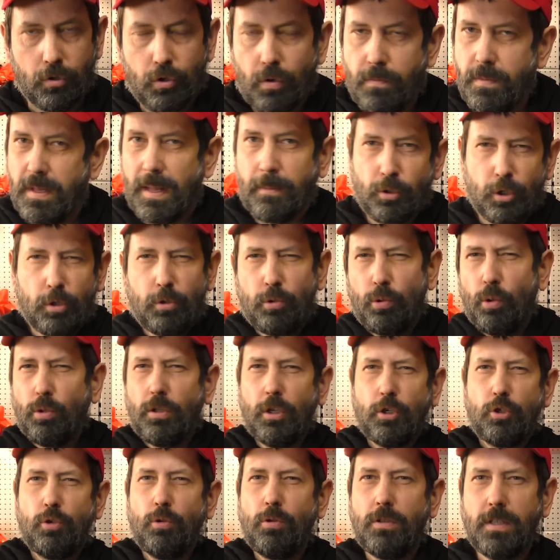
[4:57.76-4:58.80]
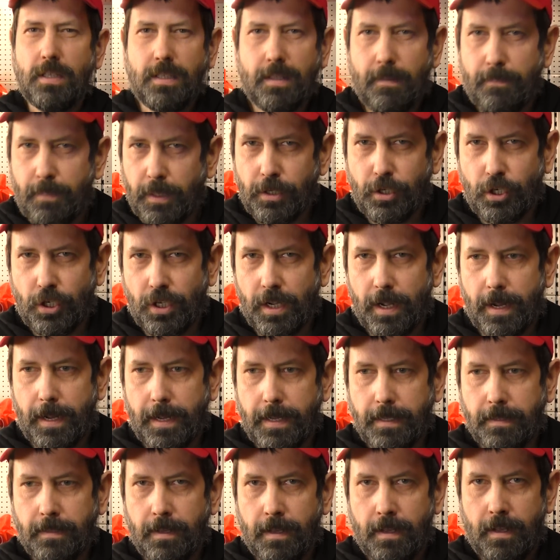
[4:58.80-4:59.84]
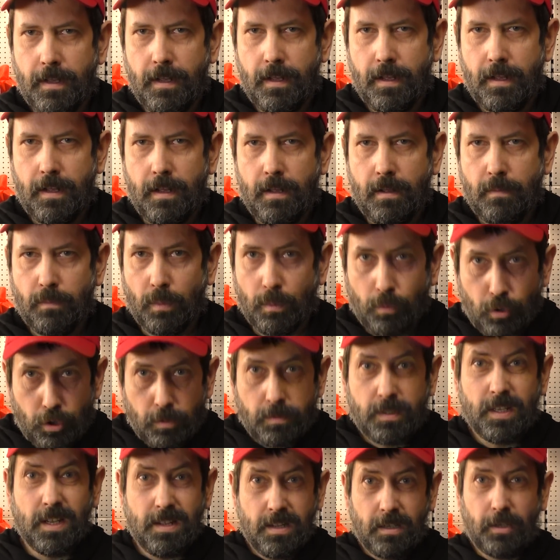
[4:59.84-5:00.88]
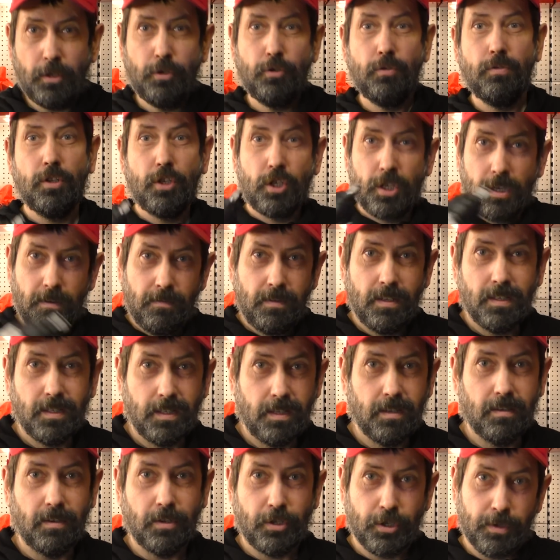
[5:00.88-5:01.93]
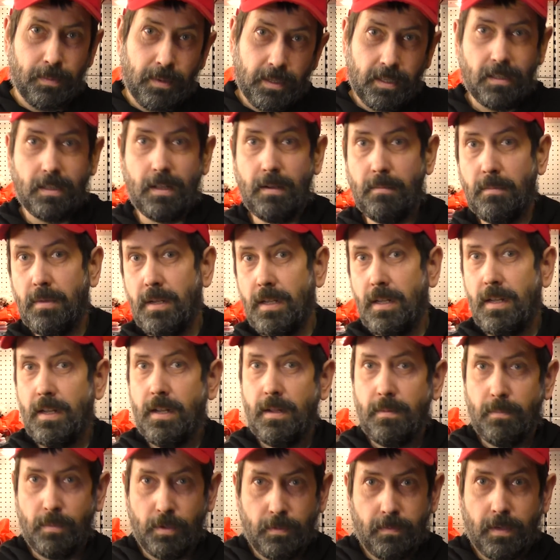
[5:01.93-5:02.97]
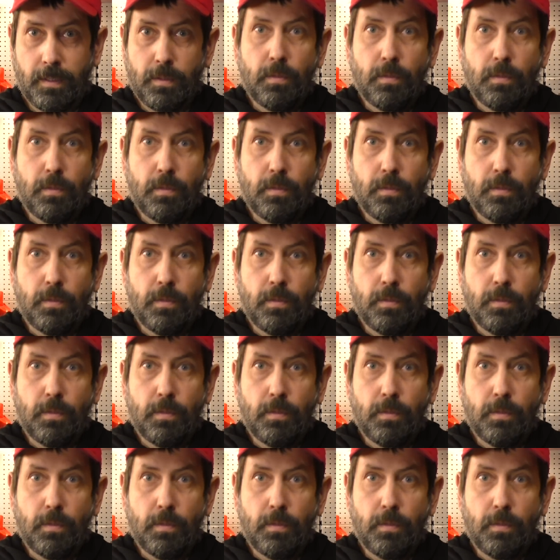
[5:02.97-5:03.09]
там кто-то что-то запрещает. Мы ну, можем ценник еще дешевле сделать, чем они там. Мы